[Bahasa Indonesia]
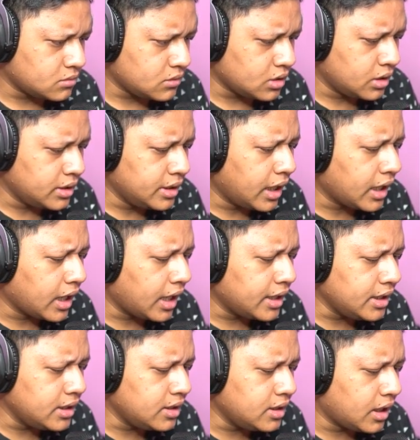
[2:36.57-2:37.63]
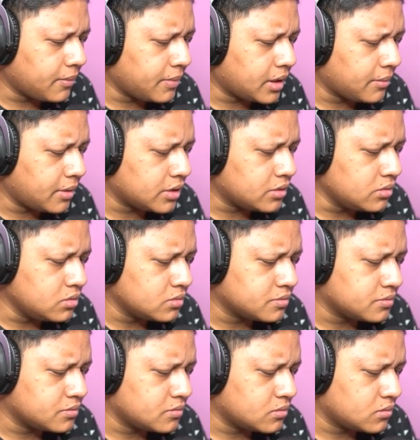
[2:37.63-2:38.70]
ya enggak ini apa namanya itu
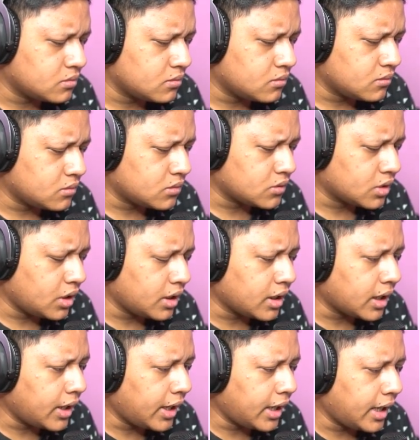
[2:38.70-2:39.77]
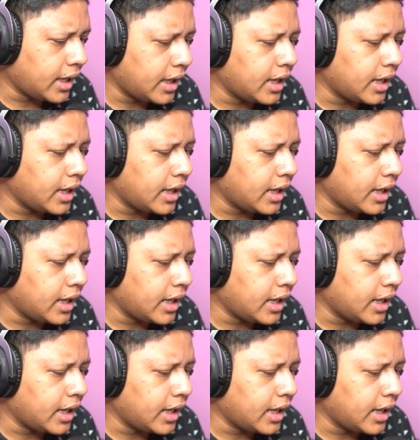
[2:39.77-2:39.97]
enggak